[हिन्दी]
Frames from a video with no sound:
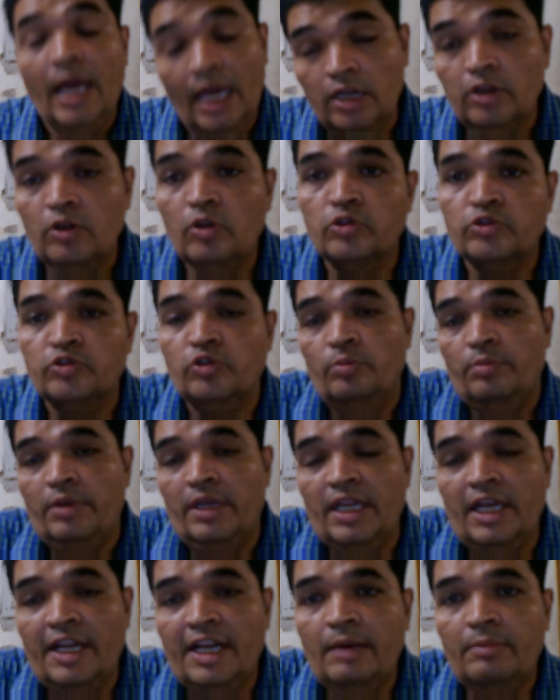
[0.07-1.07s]
हेलो दोस्तों
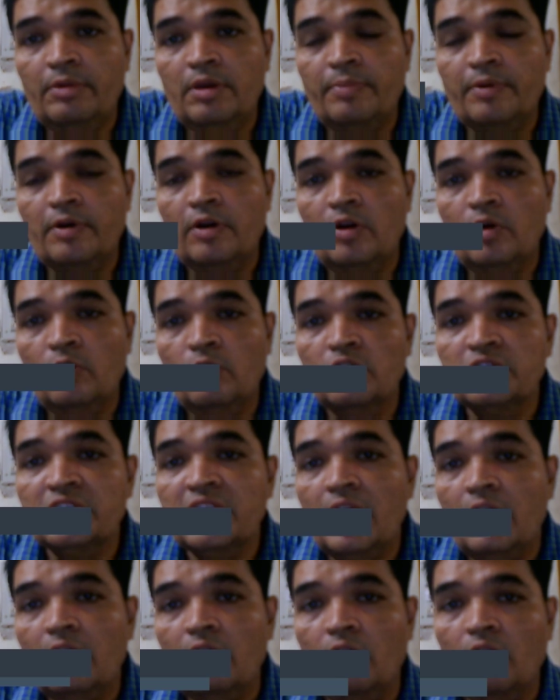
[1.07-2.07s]
मेरा नाम है प्रणव
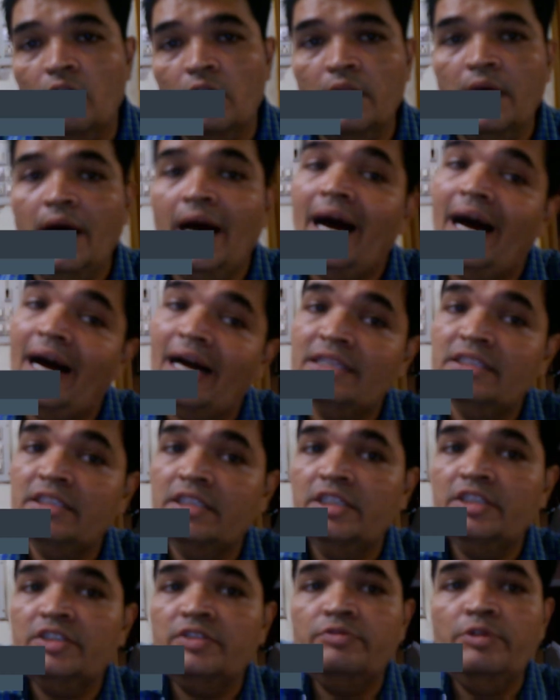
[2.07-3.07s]
ओझा और आज
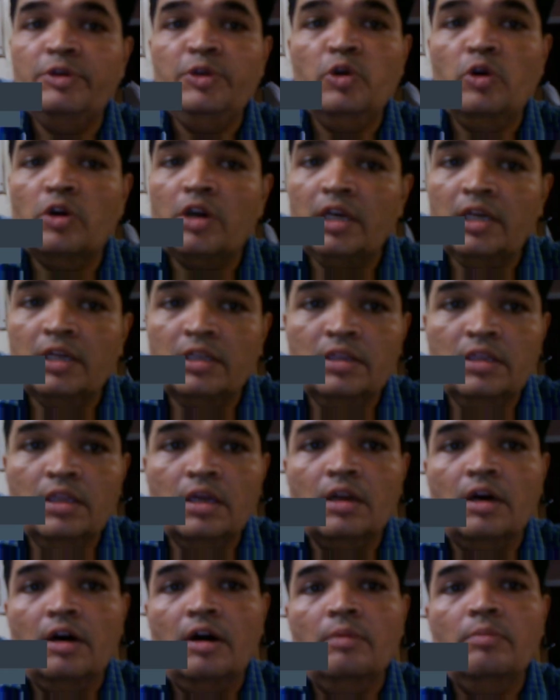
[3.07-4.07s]
इस वीडियो के
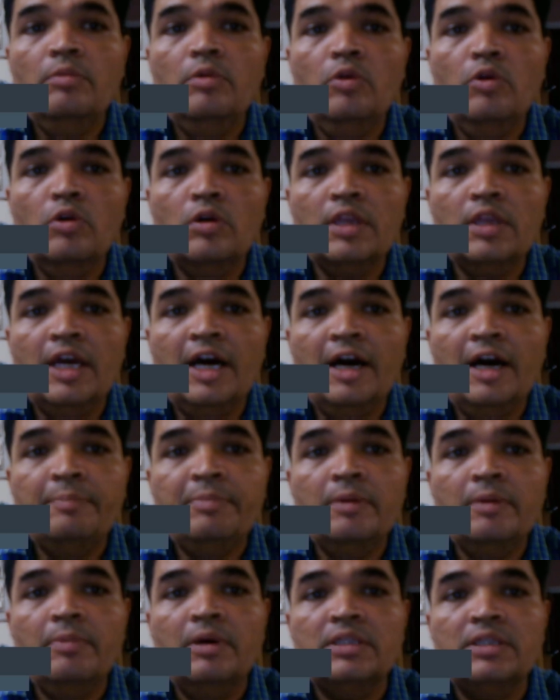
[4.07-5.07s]
अंदर हम लोग यहाँ
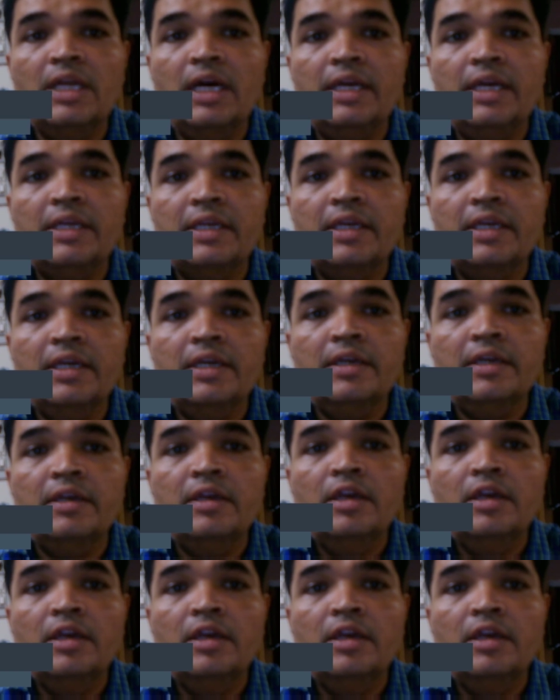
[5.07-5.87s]
पे बताएंगे